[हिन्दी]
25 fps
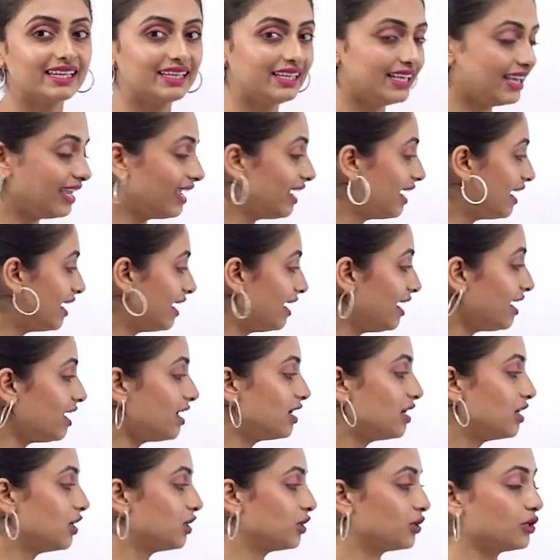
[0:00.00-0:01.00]
ये है
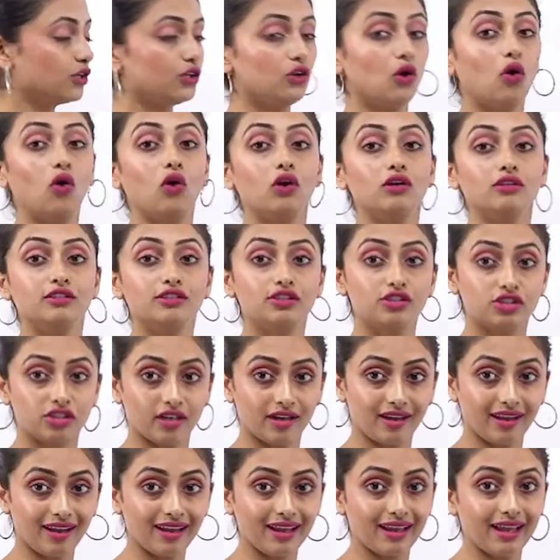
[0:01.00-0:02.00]
डॉल
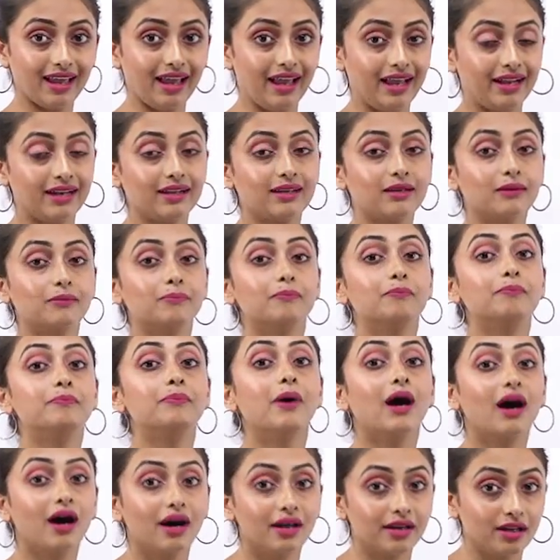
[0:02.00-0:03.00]
छे एंड
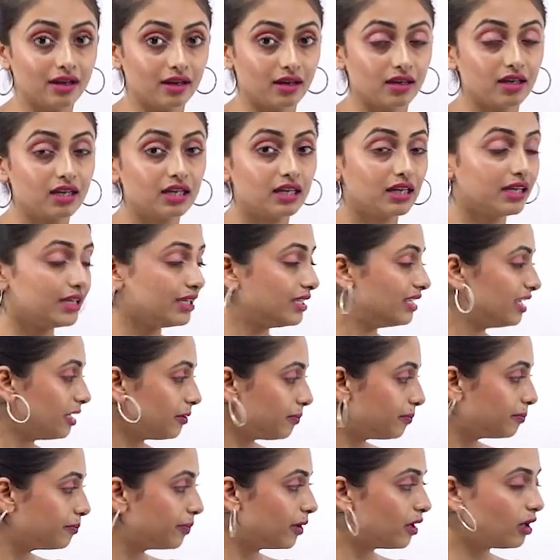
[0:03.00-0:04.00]
गब्बाना ये
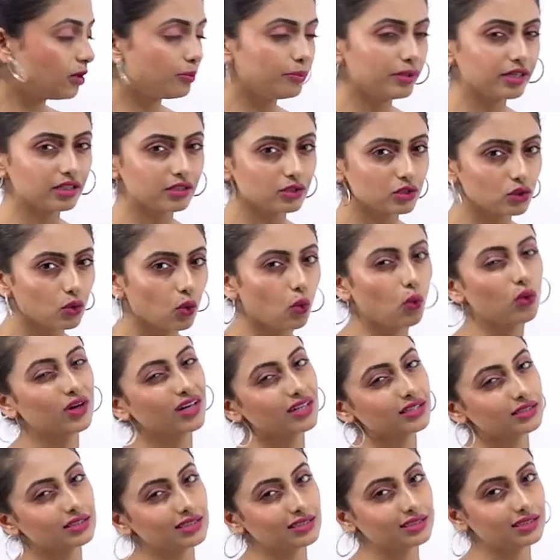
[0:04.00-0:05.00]
ब पे
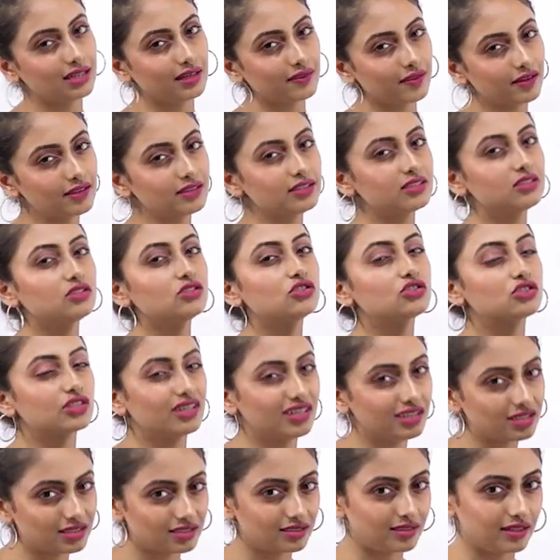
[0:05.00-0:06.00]
थोड़ा सा ज़्यादा
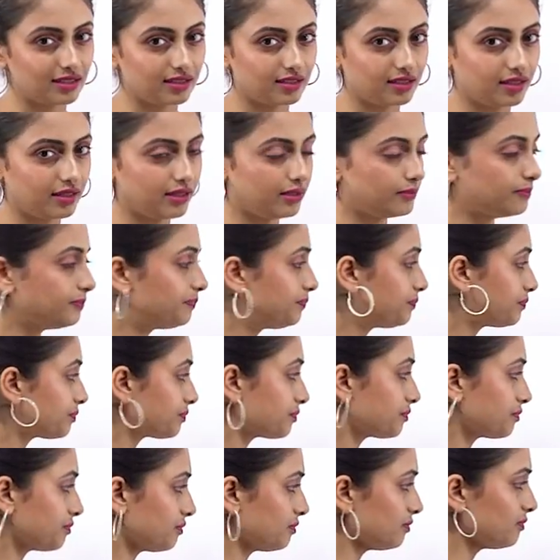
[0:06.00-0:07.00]
स्ट्रेस देते हैं
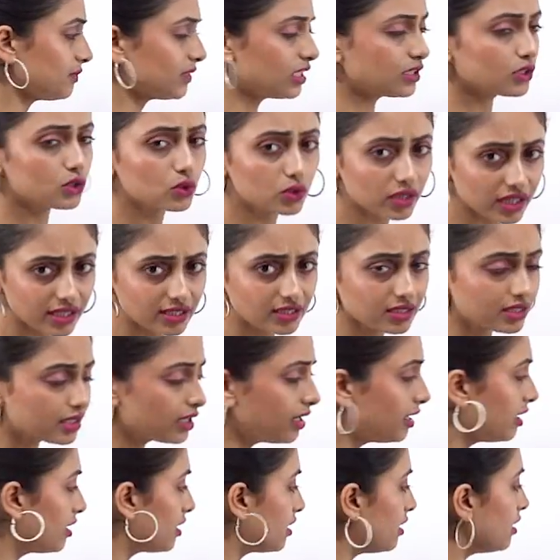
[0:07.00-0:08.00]
तो कैसे
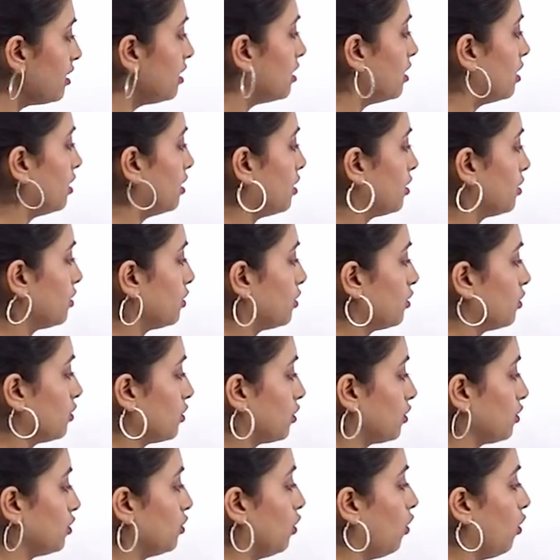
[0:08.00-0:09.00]
कहेंगे
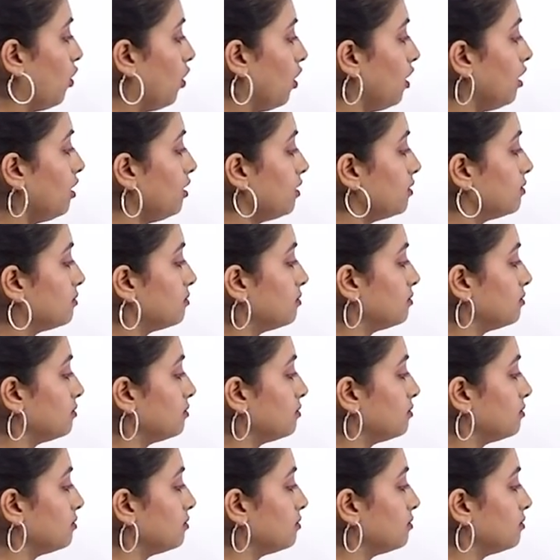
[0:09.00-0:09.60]
डॉल